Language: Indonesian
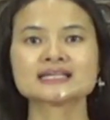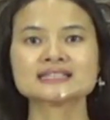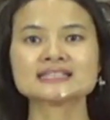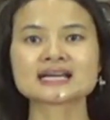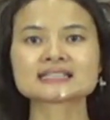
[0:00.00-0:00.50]

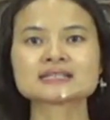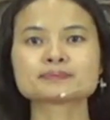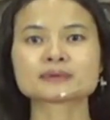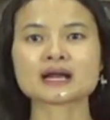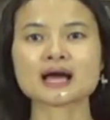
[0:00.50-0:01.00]
yang
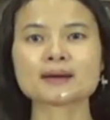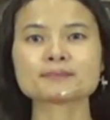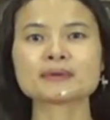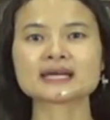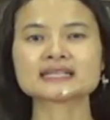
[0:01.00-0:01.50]

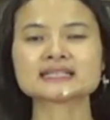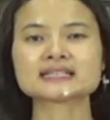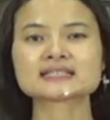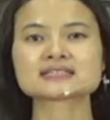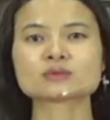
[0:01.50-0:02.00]
diperhamba
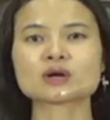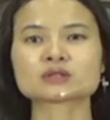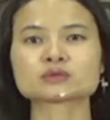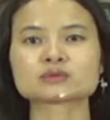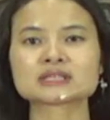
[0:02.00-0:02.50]
ini
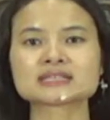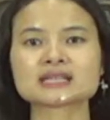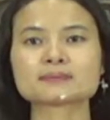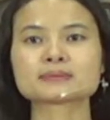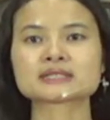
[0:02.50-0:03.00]
sewaktu kita
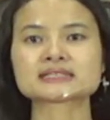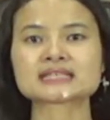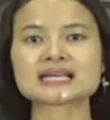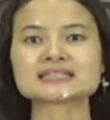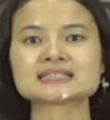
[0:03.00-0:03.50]

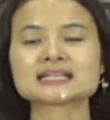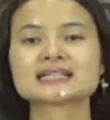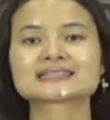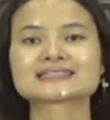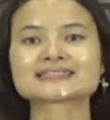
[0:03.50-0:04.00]
bernyanyi
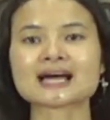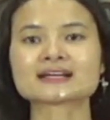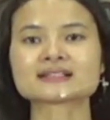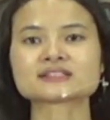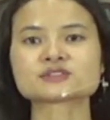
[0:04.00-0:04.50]
tentang
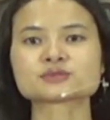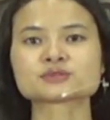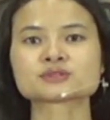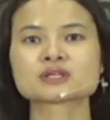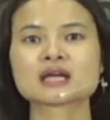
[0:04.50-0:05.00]

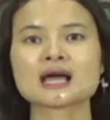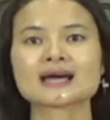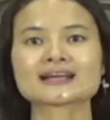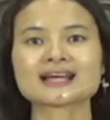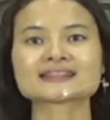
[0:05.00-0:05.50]
Kristus.
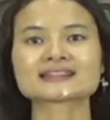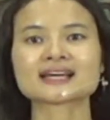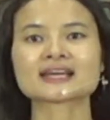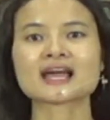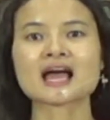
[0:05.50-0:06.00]

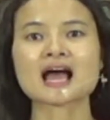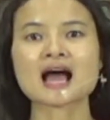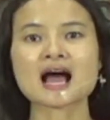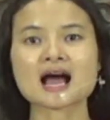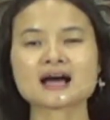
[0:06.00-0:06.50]
Rantai
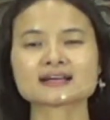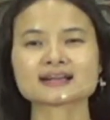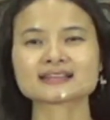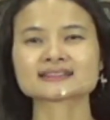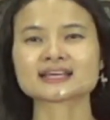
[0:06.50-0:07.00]

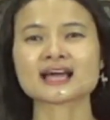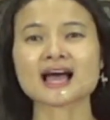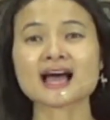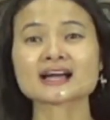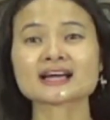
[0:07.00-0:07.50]
rantai
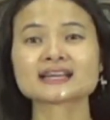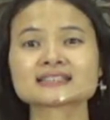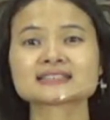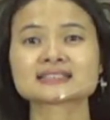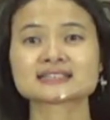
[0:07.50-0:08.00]
akan
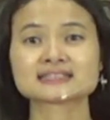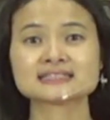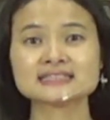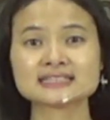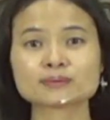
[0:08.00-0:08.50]

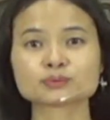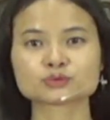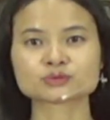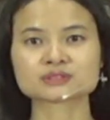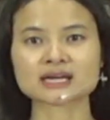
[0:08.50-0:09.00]
dia
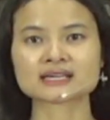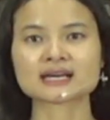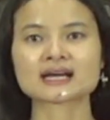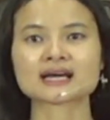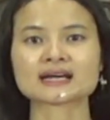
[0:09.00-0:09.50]
putuskan
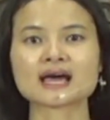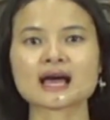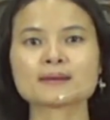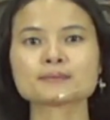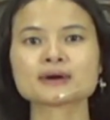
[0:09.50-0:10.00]
karena
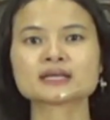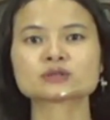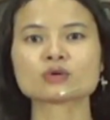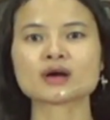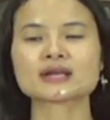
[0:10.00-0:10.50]
hamba
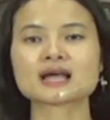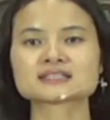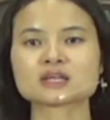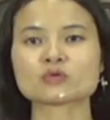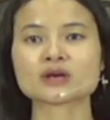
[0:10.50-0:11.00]
itu adalah
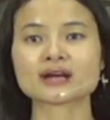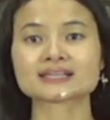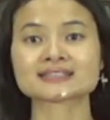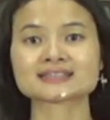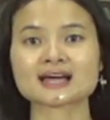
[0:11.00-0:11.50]
saudara
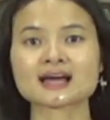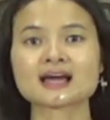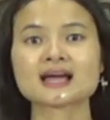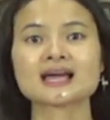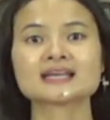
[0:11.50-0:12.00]
kita
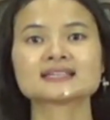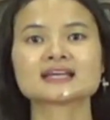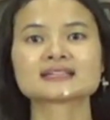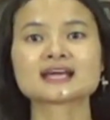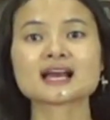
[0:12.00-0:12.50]

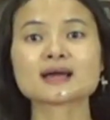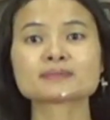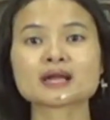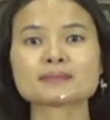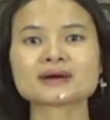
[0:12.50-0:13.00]
dan dalam
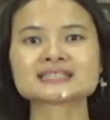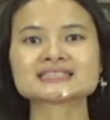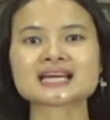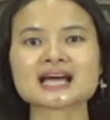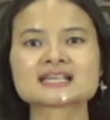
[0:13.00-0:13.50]

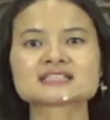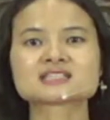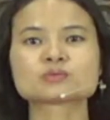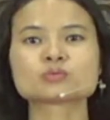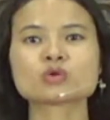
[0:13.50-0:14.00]
namanya
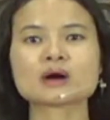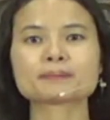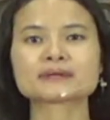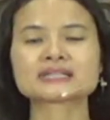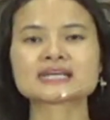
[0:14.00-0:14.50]
semua
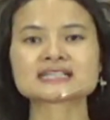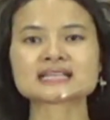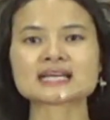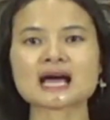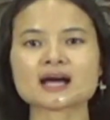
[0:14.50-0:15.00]
penindasan
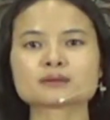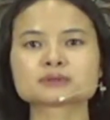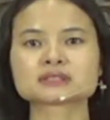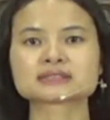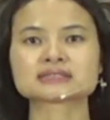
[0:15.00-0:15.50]
akan
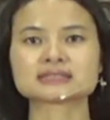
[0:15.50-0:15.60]
berhenti.